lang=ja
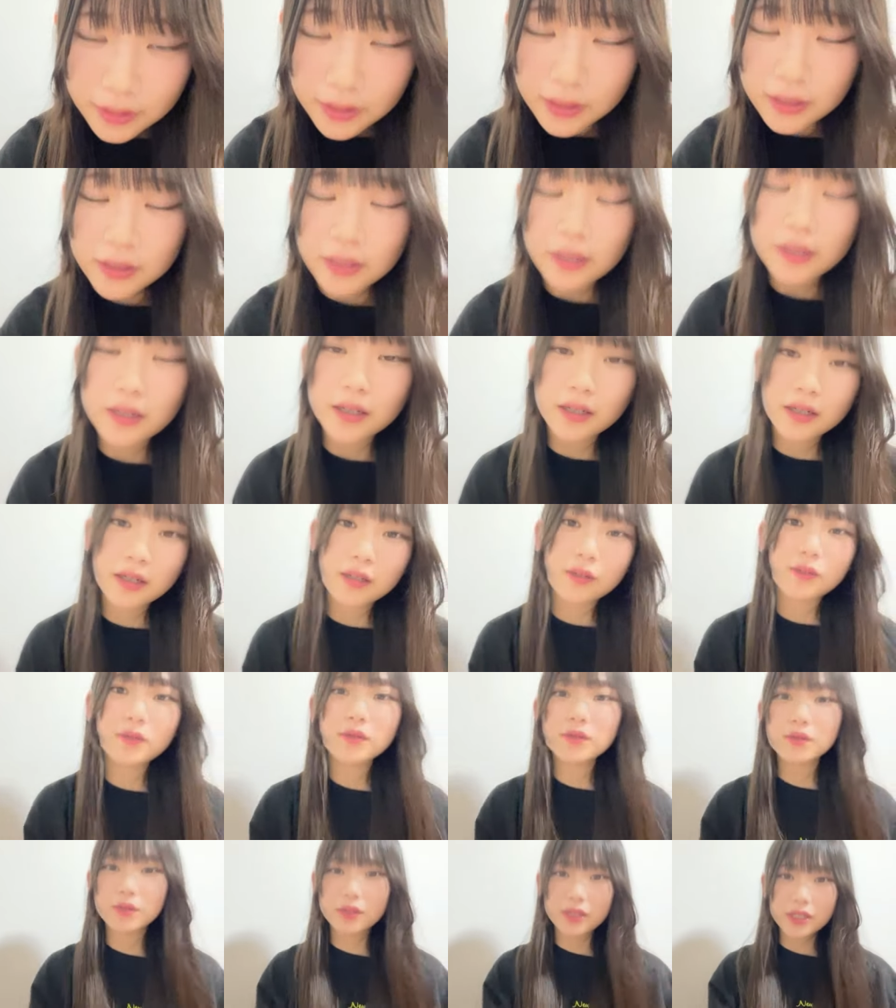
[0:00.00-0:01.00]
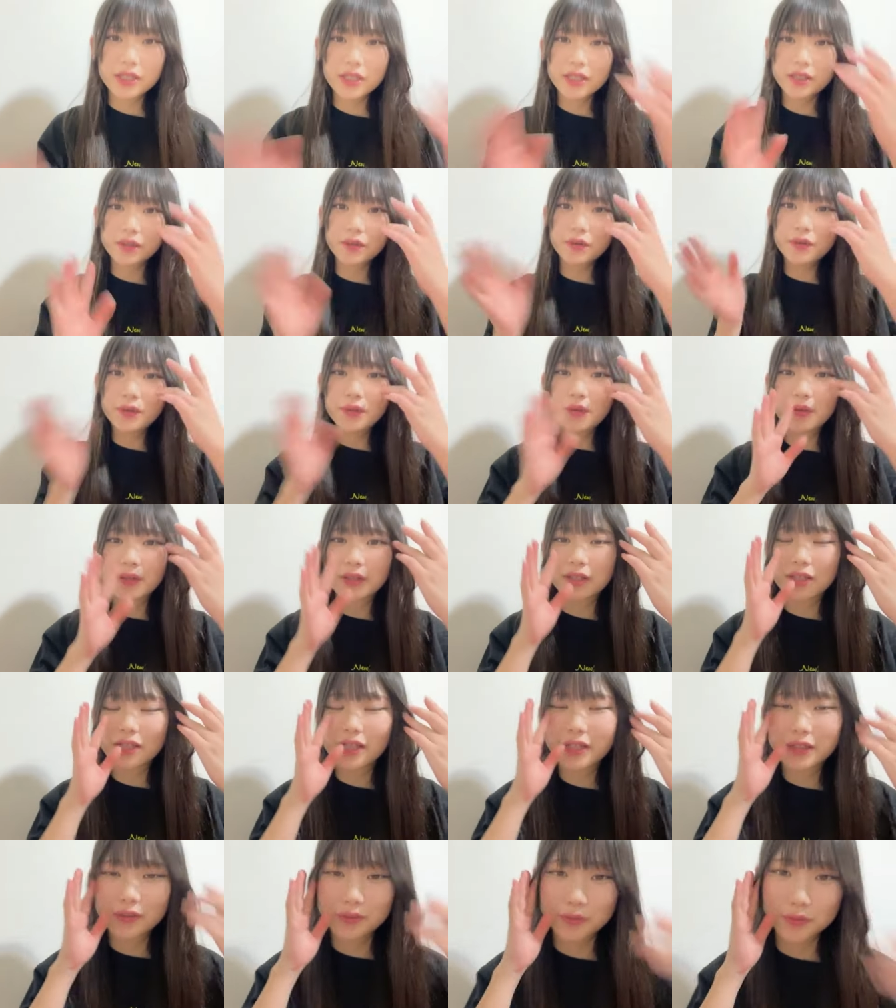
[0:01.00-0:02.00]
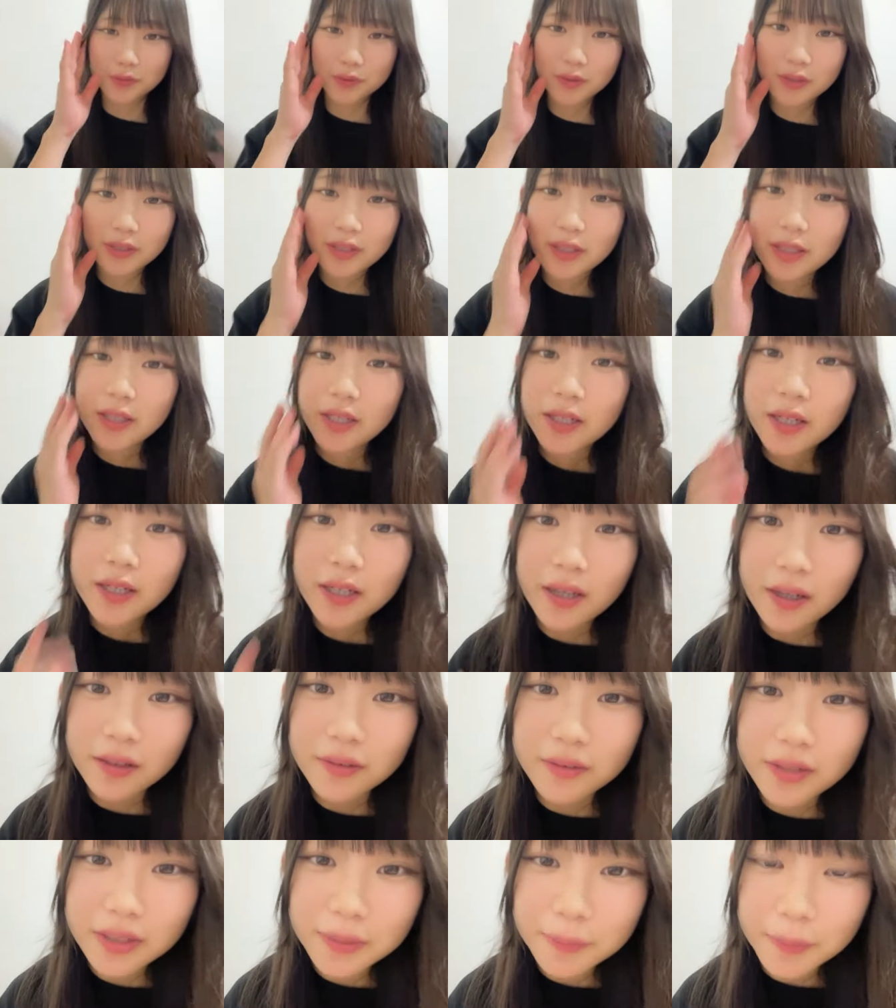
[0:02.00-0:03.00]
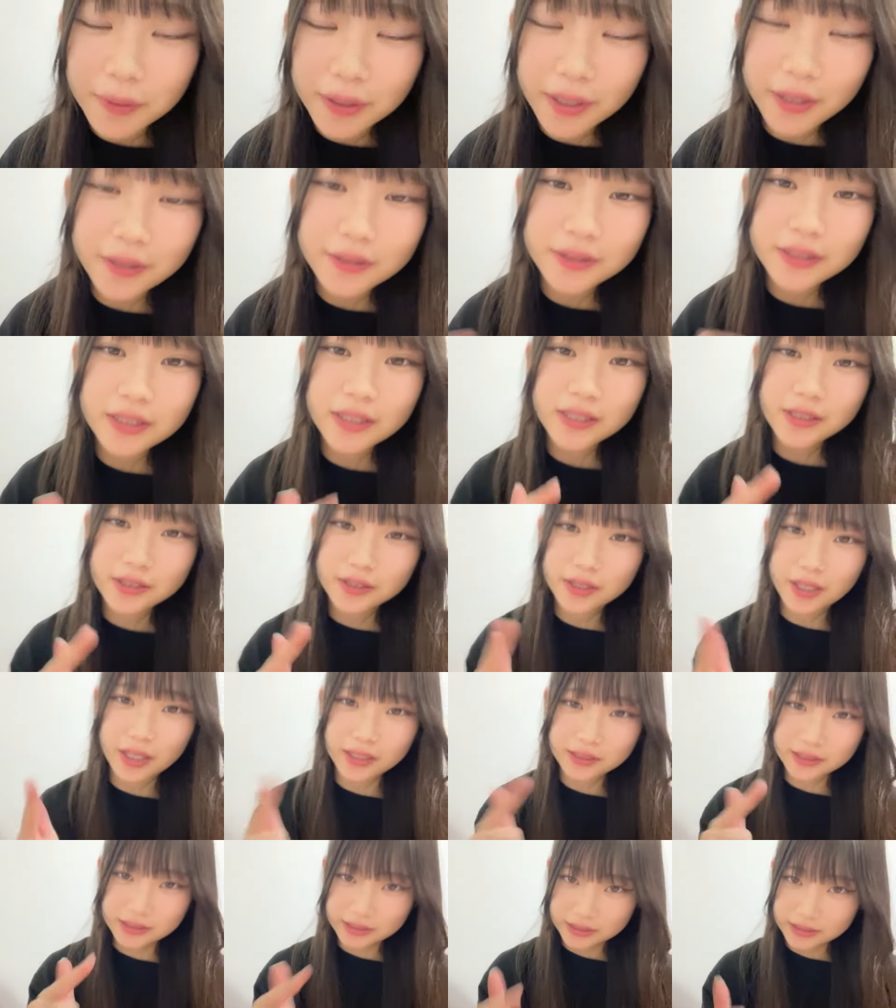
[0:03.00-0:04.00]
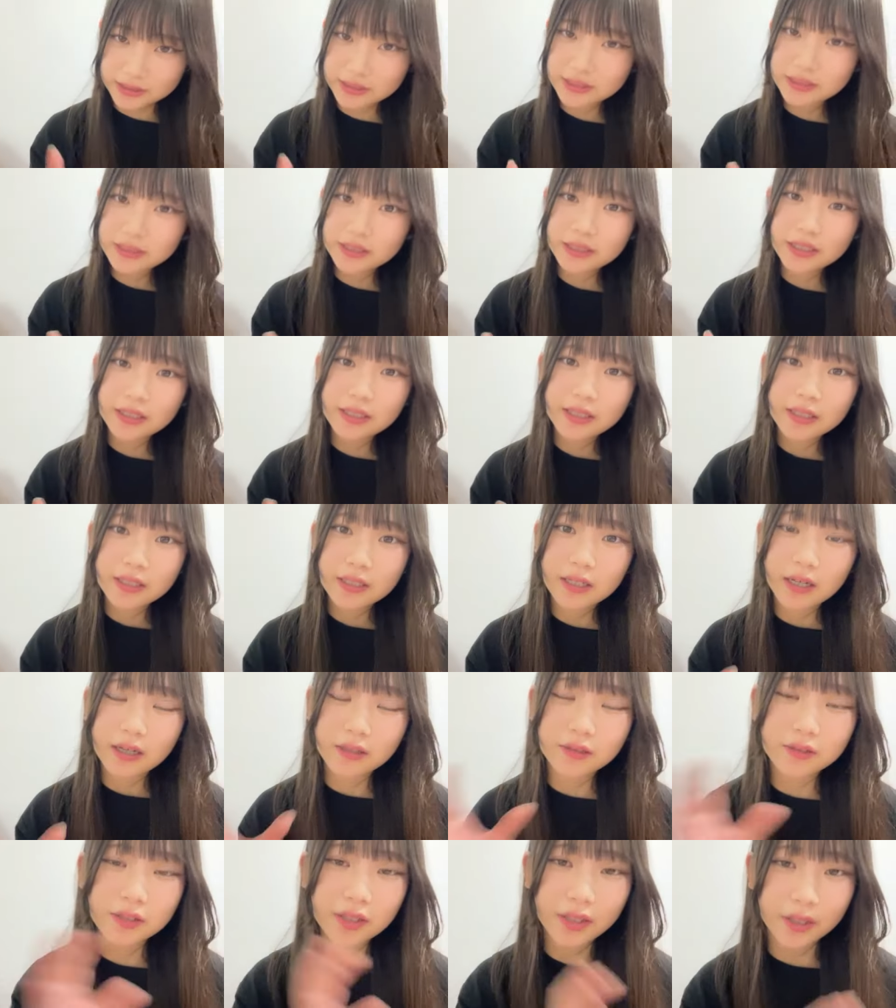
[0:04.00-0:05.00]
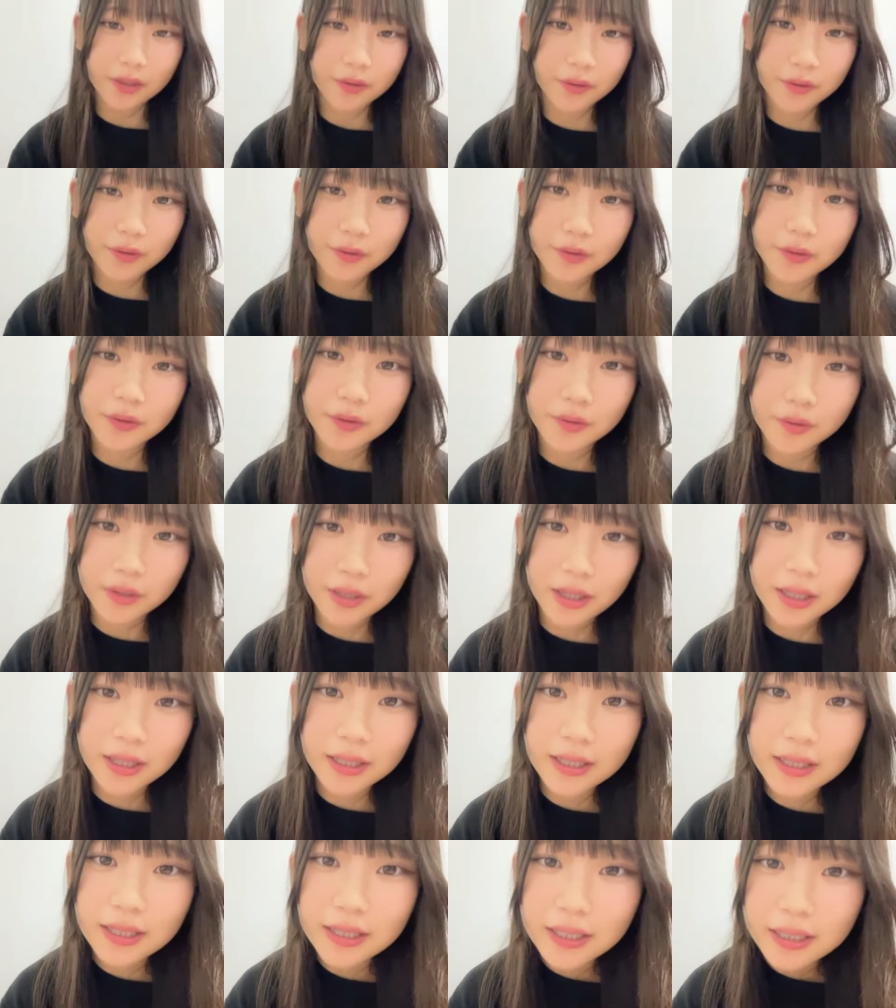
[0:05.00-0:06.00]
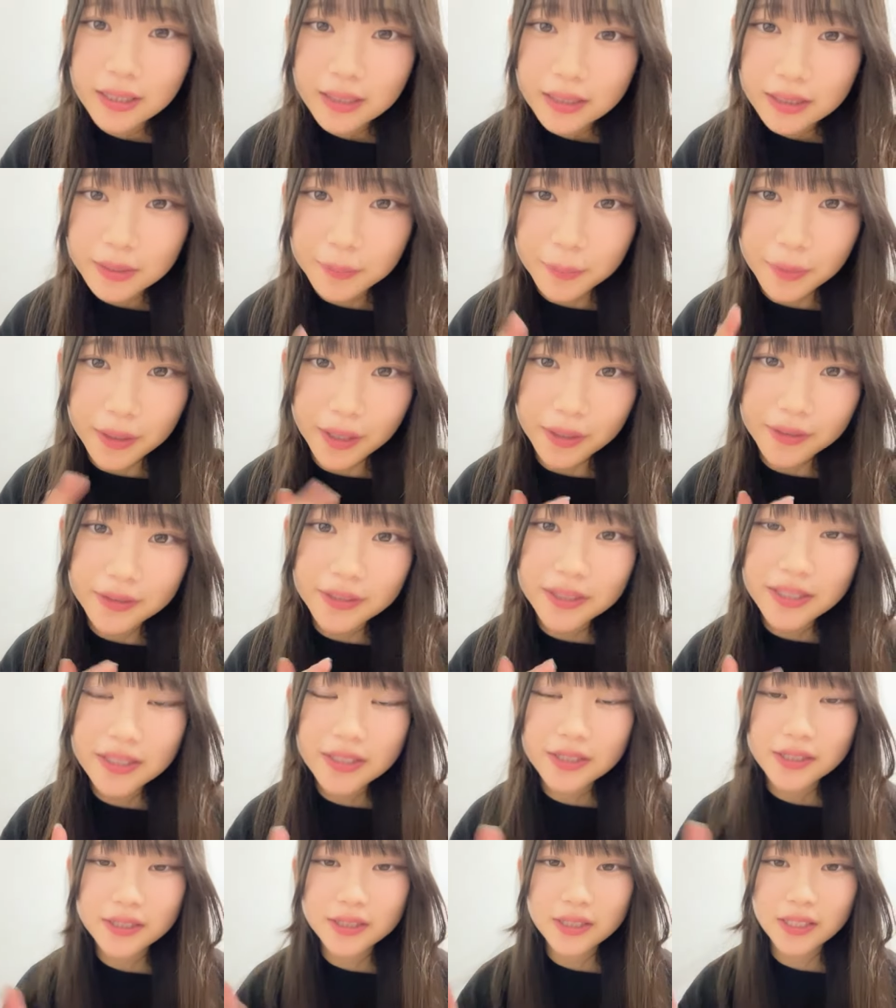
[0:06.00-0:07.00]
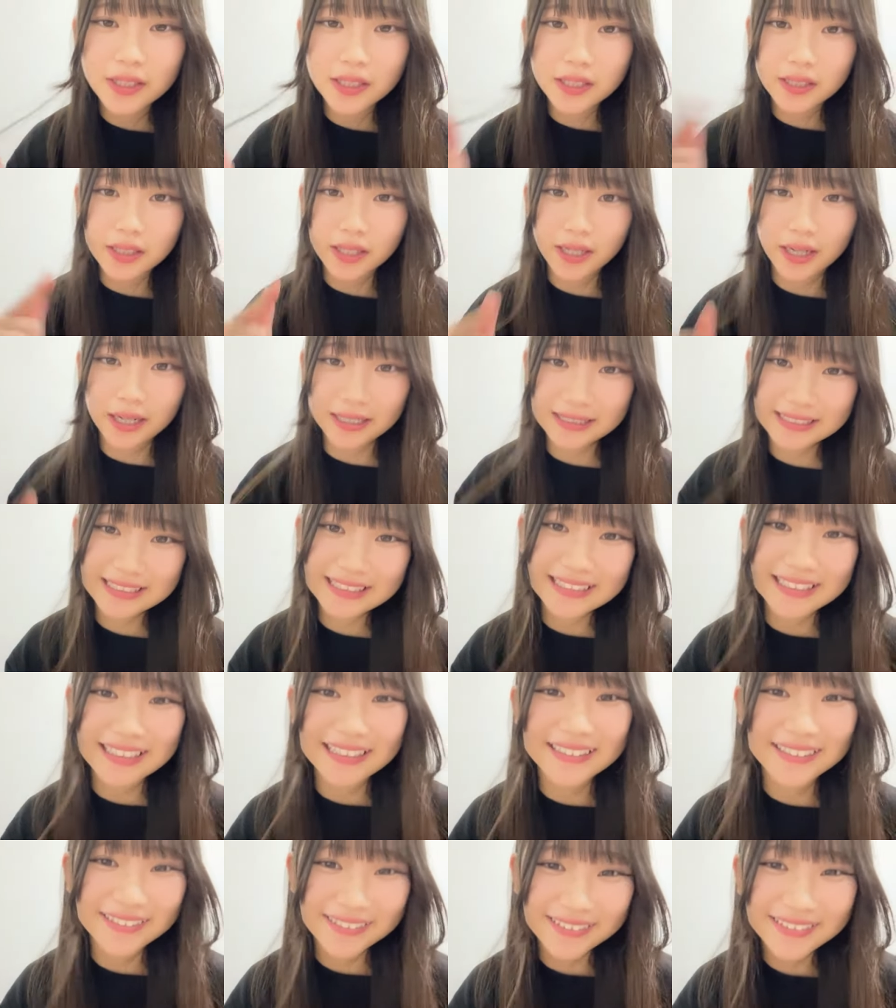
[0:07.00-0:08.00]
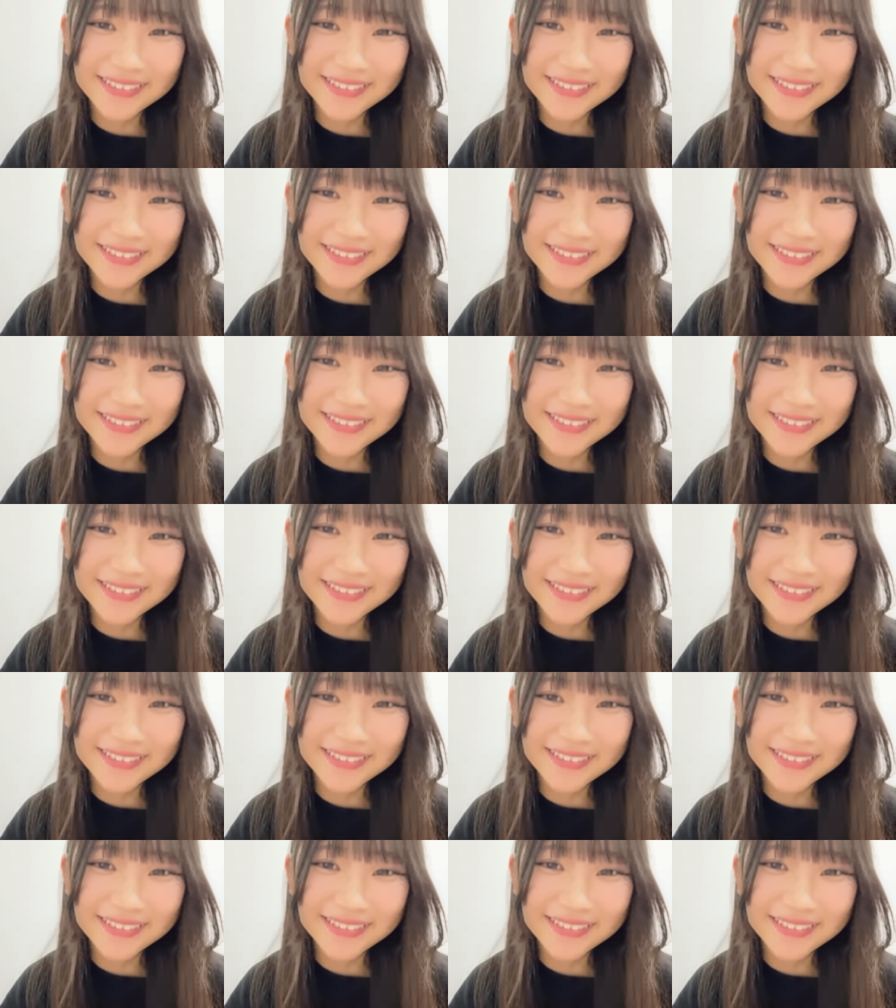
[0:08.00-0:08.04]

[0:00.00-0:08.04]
えだから本当に容量がないのあの今128あるんだけど容量が今127.8なの